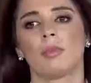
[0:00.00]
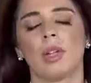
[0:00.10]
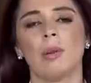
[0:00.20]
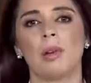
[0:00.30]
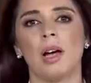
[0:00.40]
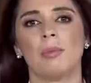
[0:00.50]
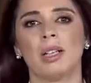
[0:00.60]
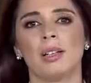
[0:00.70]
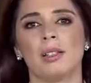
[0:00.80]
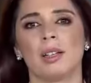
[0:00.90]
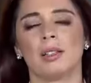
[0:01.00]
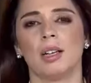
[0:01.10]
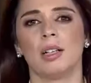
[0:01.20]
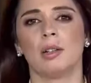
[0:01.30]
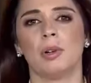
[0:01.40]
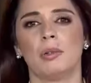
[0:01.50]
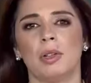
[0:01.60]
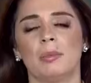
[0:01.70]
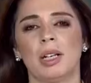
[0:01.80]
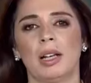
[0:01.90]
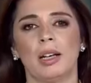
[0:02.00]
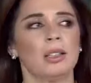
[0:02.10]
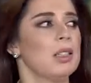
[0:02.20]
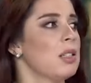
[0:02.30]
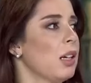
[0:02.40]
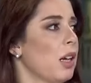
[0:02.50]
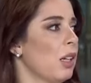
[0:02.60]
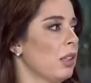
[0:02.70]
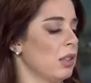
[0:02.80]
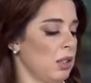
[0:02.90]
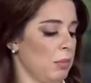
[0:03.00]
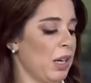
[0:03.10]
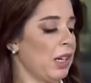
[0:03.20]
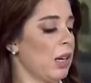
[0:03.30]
ابقى معنا ساري العواوي من الخليل ساري أهلا بك